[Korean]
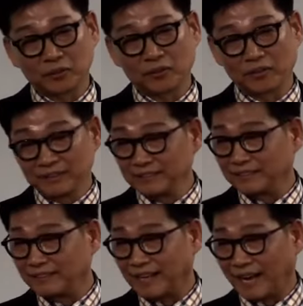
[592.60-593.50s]

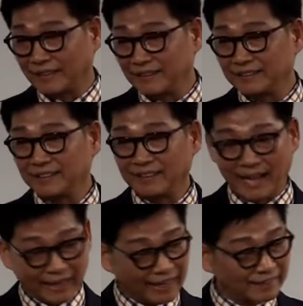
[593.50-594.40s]
겉으로는 아닌
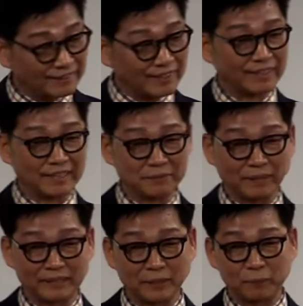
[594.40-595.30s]
척 안 하는 척
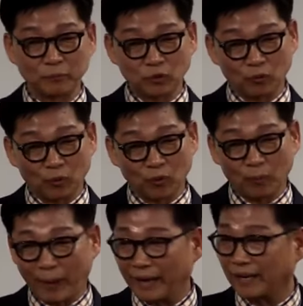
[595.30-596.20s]
하지만 제품
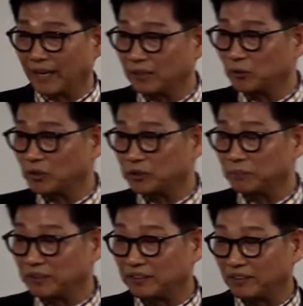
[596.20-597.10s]
써보고
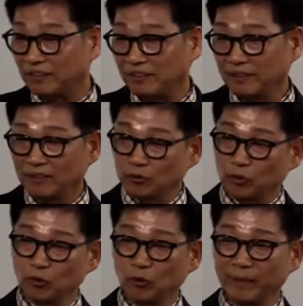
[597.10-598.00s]
반해가지고 있으면서
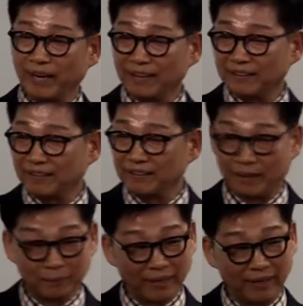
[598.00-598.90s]
궁금해할
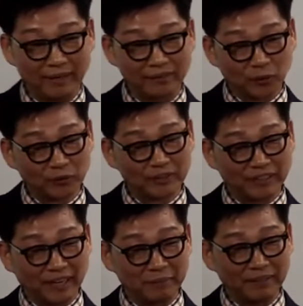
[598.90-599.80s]
걸 아마
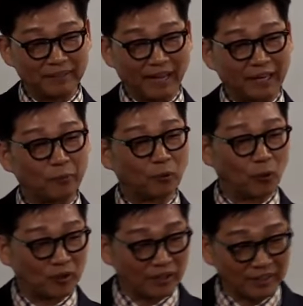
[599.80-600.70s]
돈 들어가면
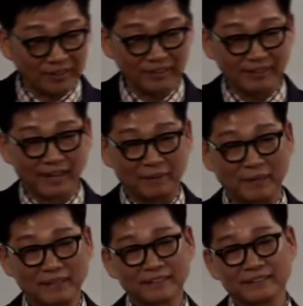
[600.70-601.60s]
알아보러 올 걸
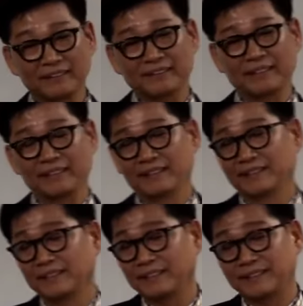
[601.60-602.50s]
아마 이거를